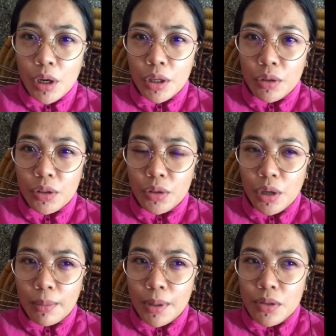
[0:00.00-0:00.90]
ngayon yung
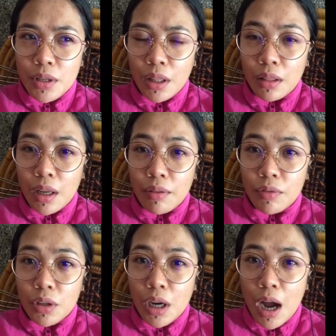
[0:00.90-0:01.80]
about sa
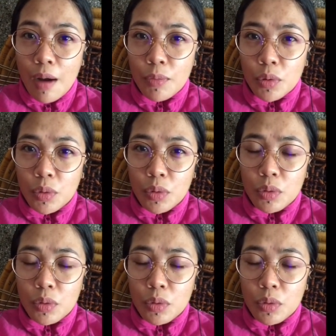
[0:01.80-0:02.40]
interview ng amo ko